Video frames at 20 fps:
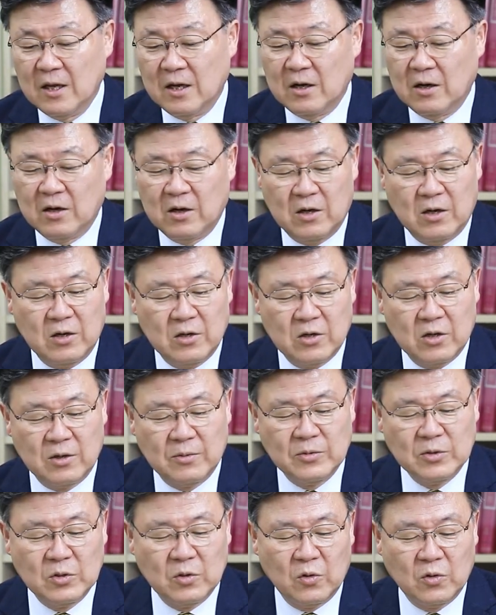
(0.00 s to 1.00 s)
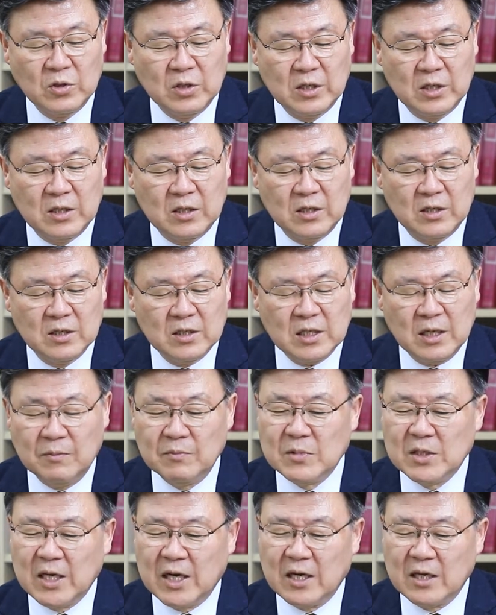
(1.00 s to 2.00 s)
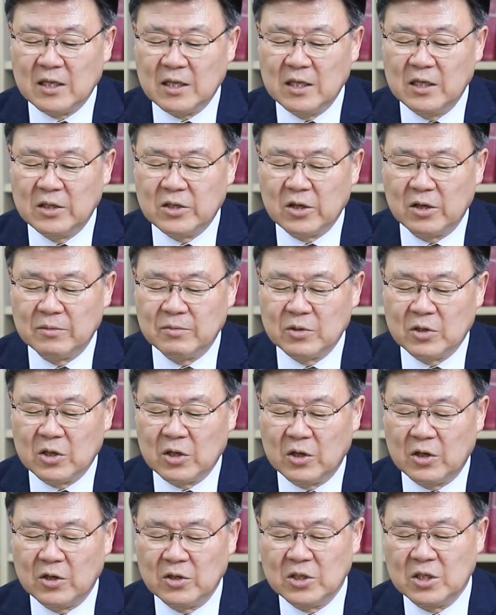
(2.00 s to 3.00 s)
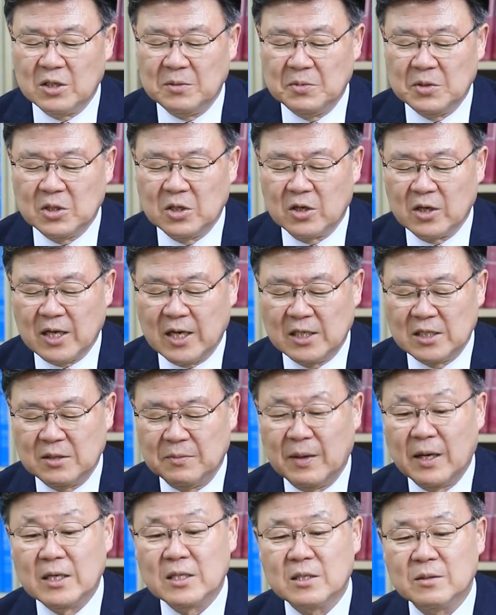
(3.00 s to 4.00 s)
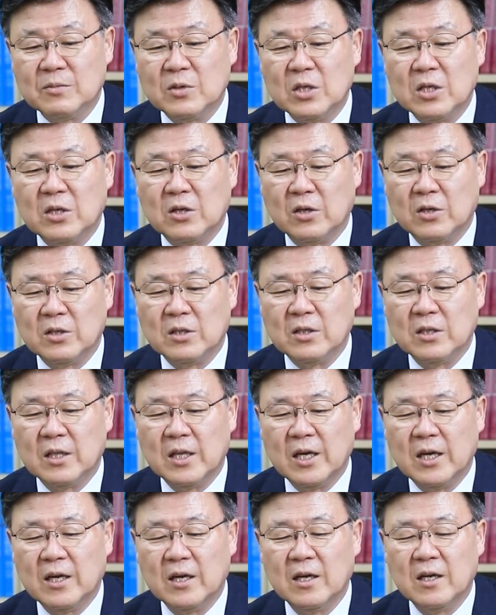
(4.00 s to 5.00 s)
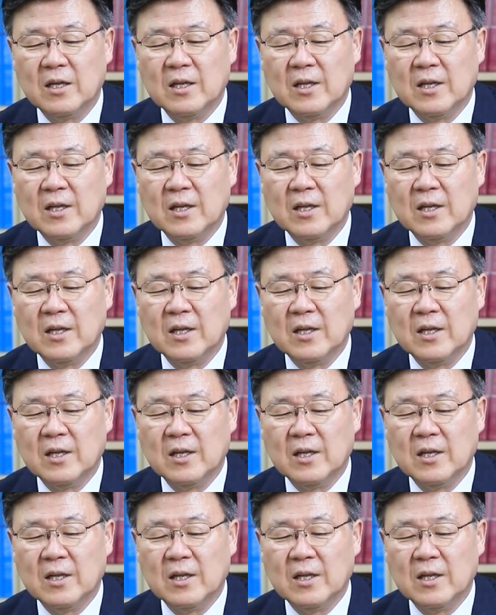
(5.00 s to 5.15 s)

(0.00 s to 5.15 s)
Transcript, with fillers: 어, 여러분 오늘 3장 1절부터 12절까지 말씀을 읽었는데